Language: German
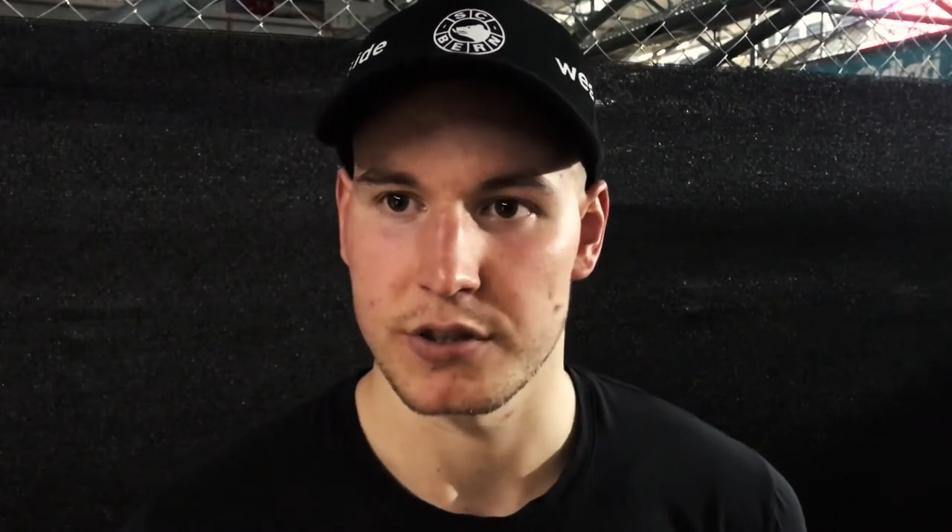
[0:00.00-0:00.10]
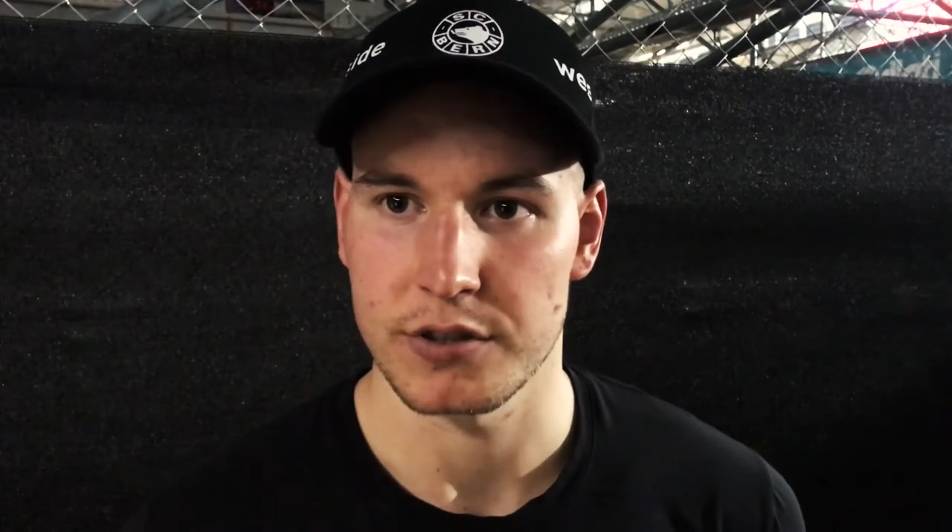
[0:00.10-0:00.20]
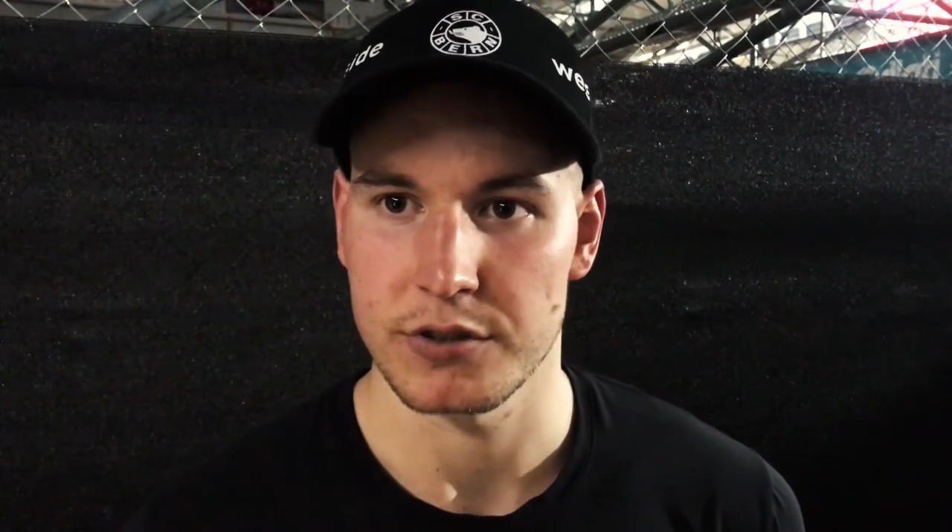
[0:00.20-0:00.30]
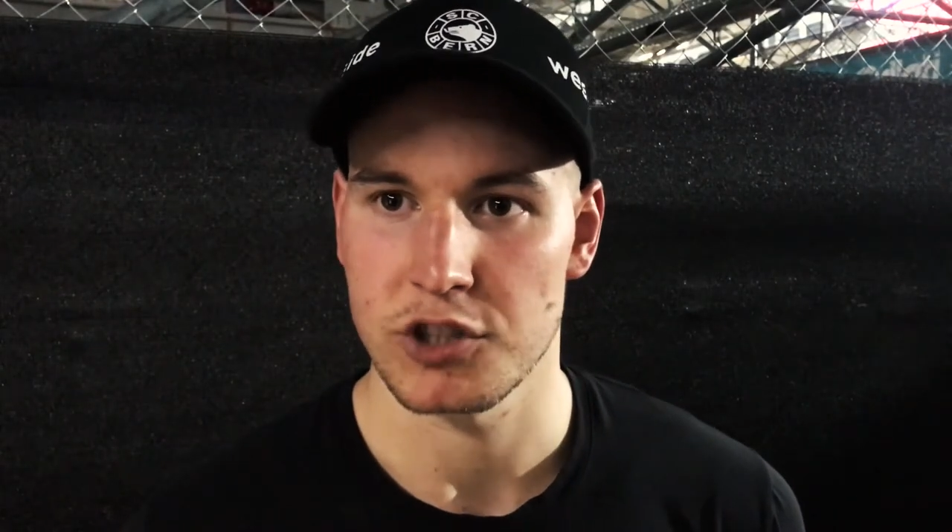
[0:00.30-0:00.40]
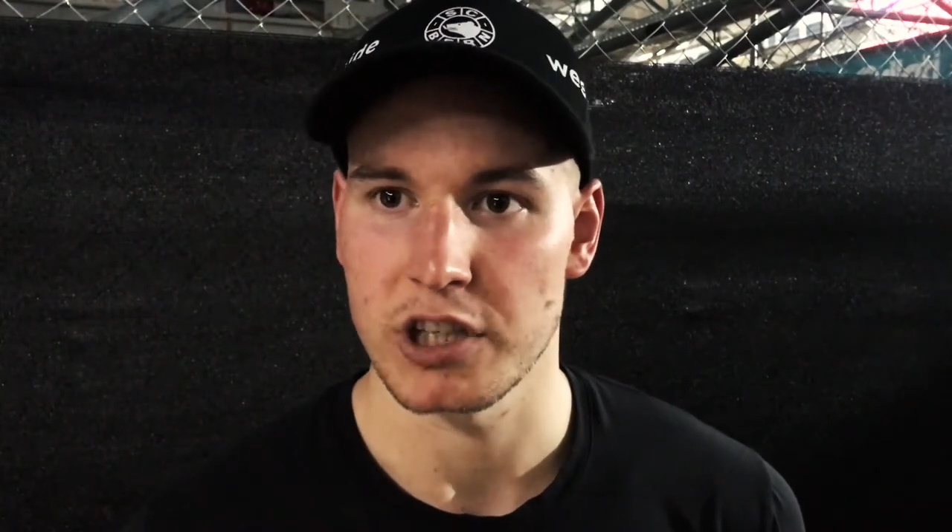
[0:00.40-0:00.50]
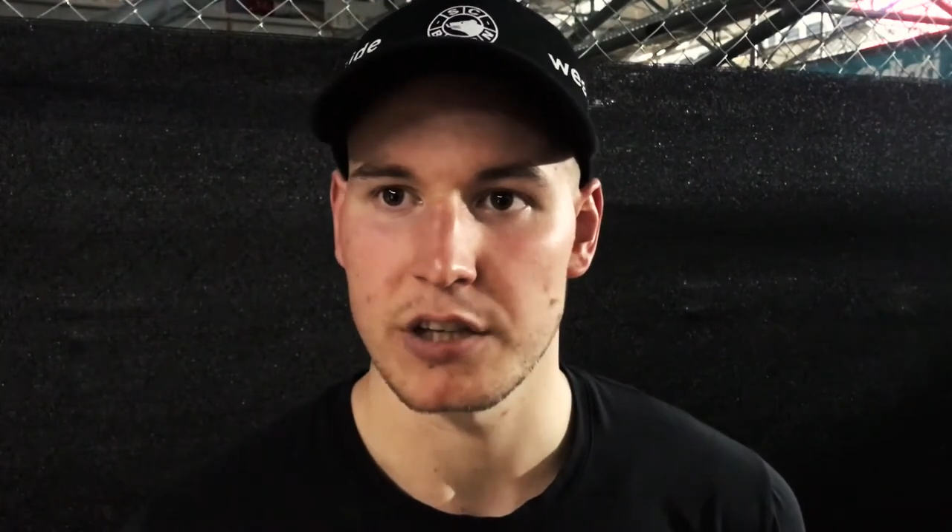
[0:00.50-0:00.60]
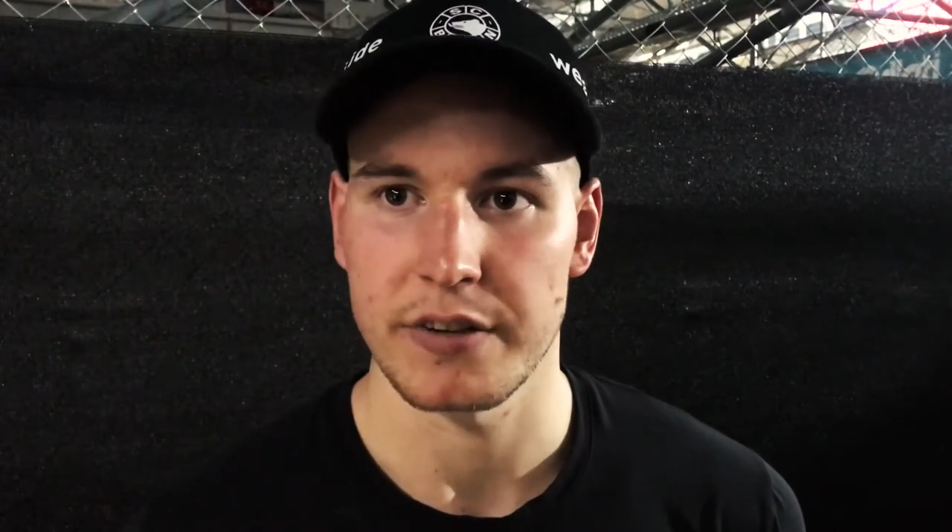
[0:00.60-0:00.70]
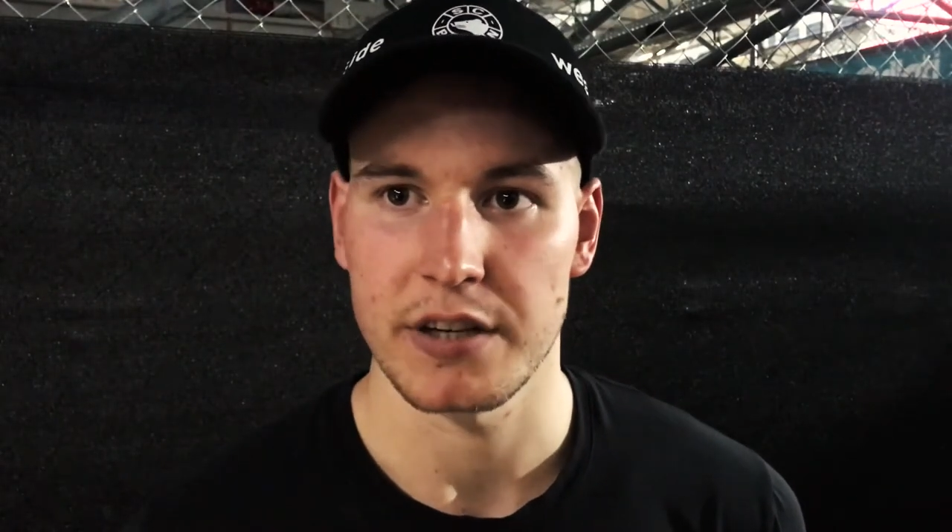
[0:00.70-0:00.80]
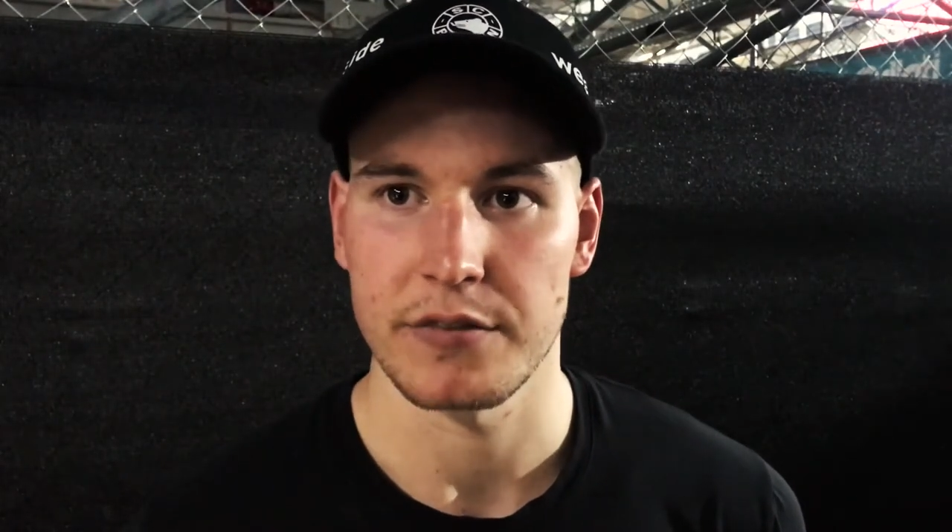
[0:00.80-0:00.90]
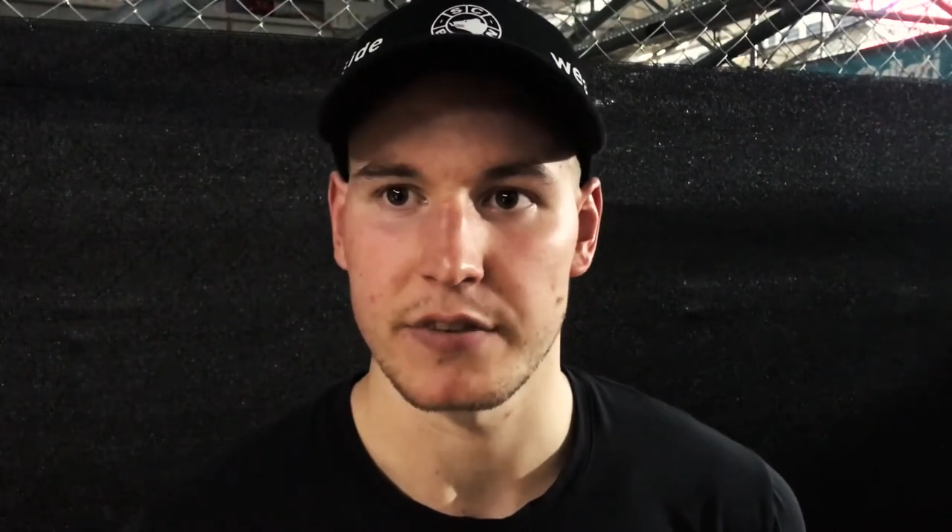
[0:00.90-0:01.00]
Also es ist gleich,
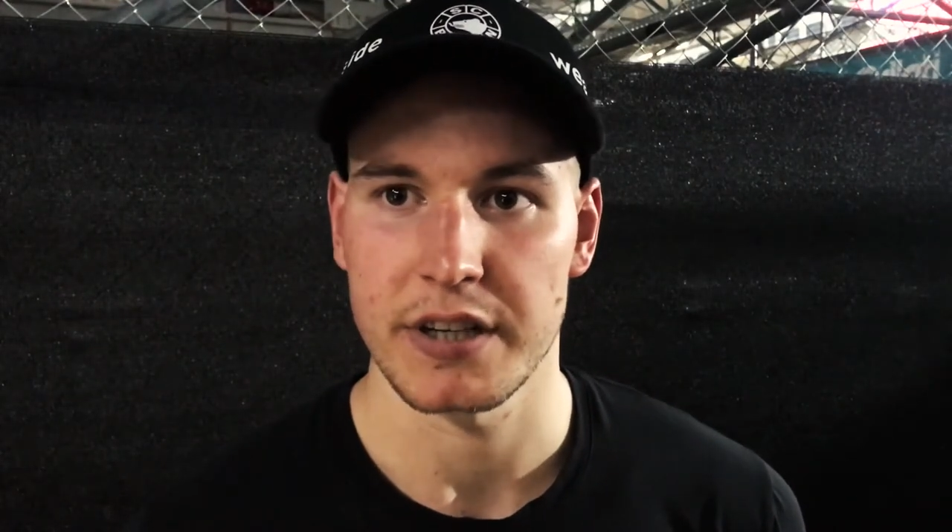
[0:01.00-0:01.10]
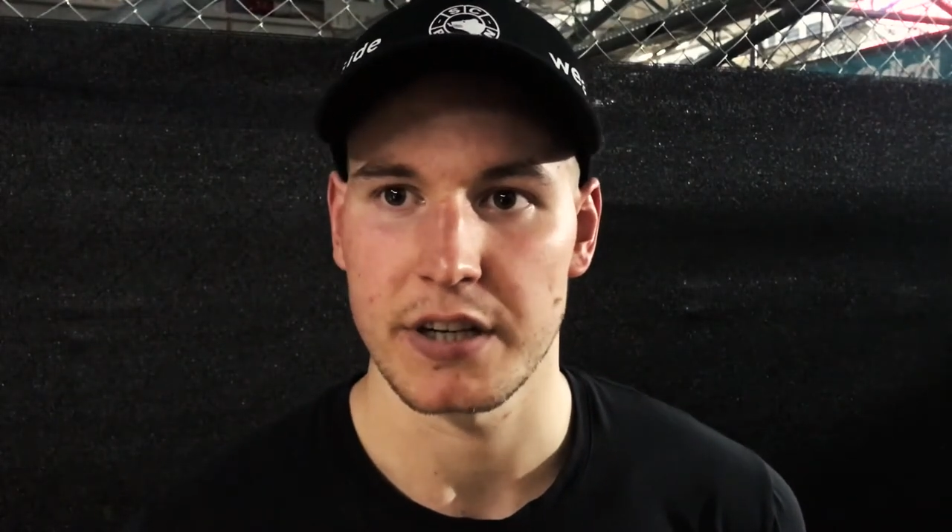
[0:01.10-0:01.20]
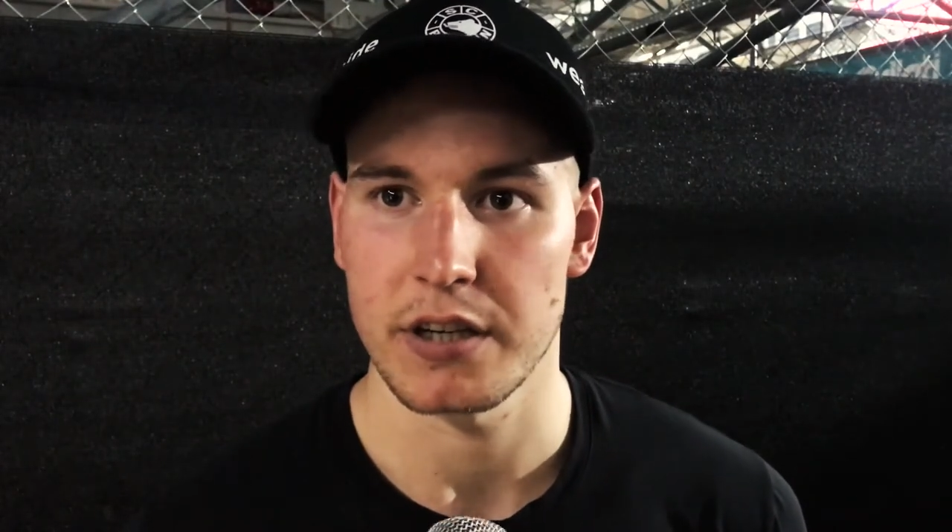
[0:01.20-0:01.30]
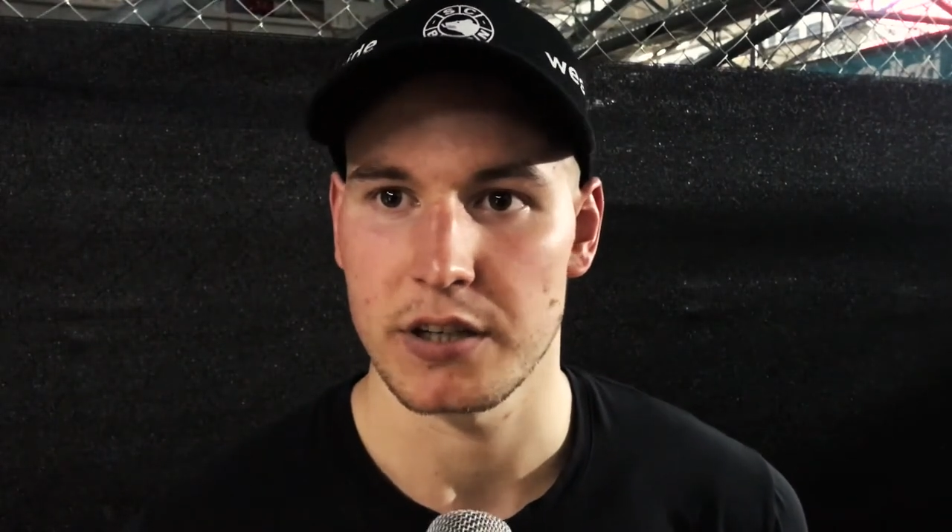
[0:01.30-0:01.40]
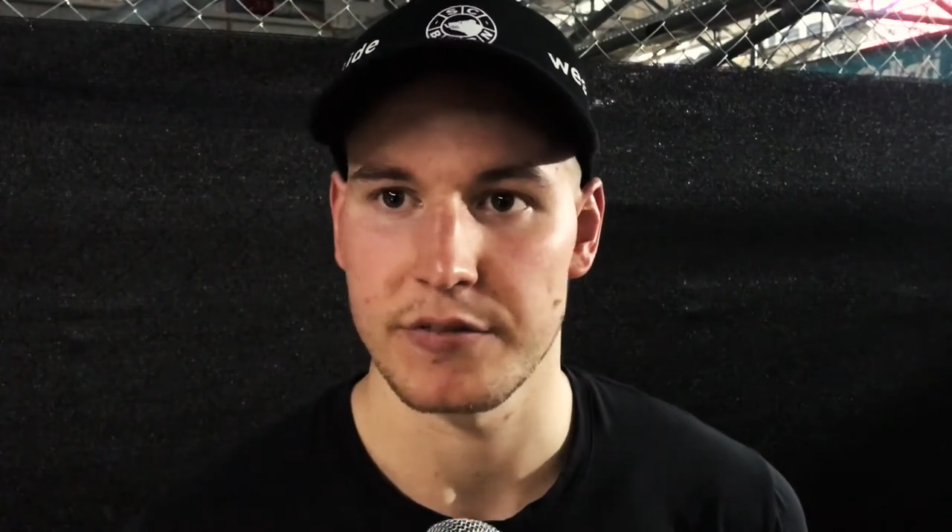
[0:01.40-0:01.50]
wer, wer, äh,